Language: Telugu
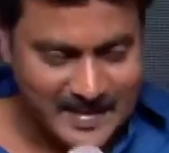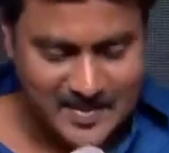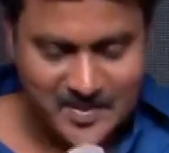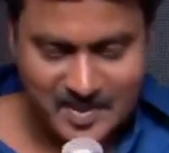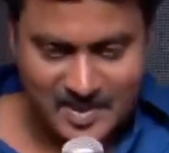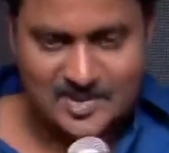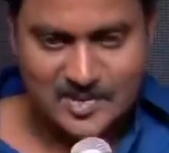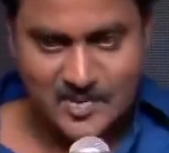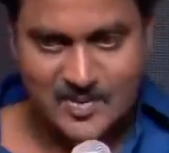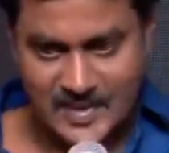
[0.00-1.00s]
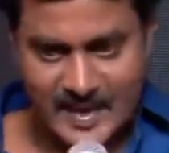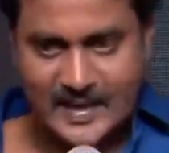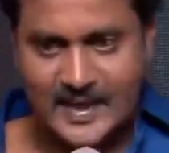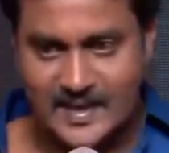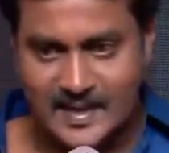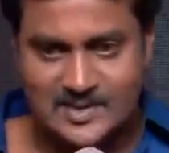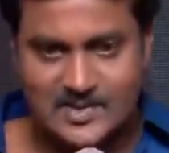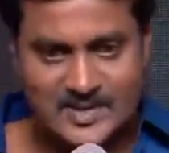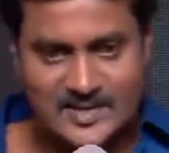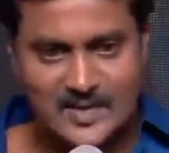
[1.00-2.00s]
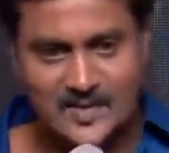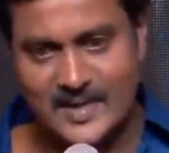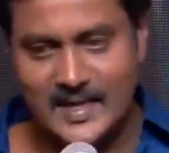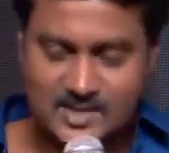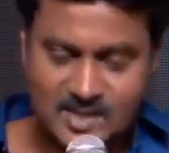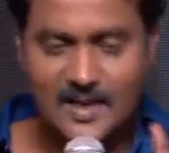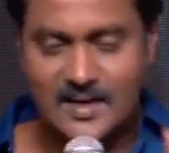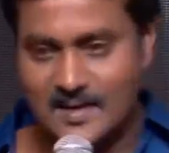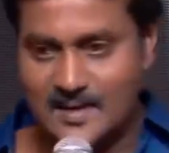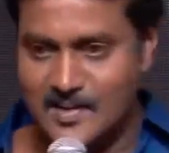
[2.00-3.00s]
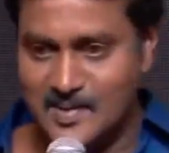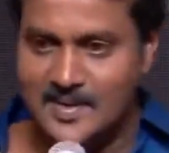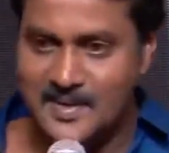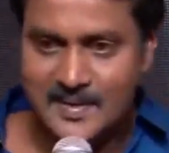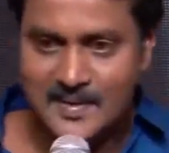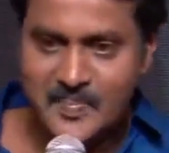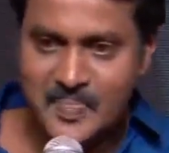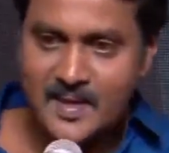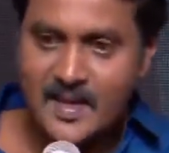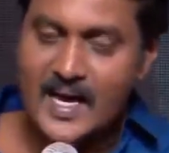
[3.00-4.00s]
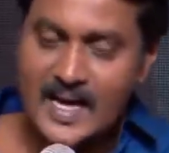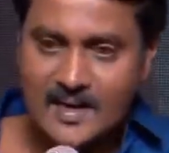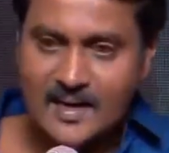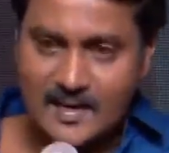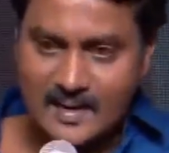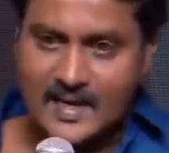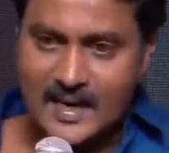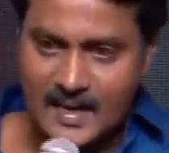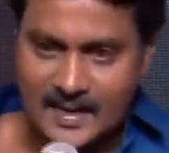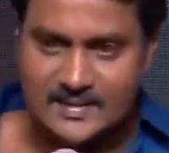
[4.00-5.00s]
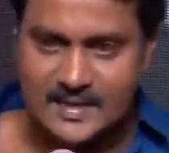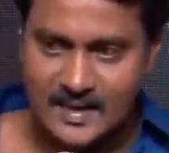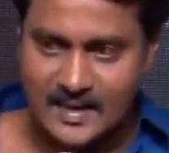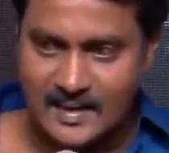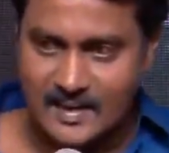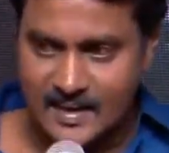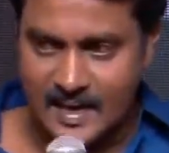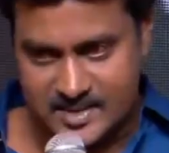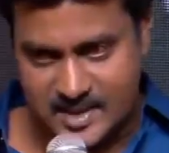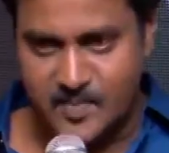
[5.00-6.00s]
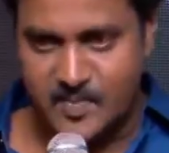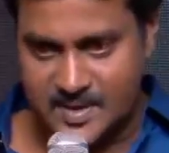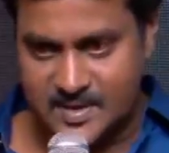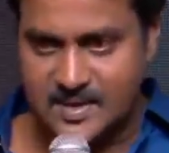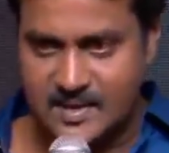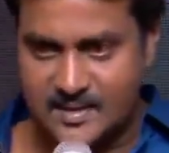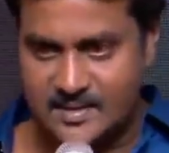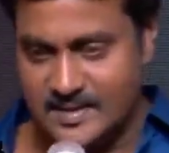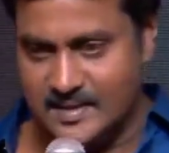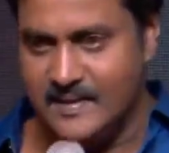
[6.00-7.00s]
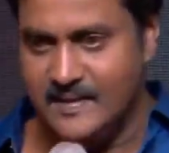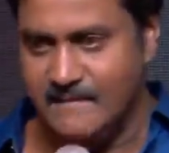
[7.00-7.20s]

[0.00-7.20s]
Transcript: నువ్వు నడుస్తూ వెనకాల నడుస్తూ వస్తున్నావు కదా చాలరా నాకు అని అన్నారండి అంటే అంత నాకు చిన్నప్పటి నుంచి అంత ఇది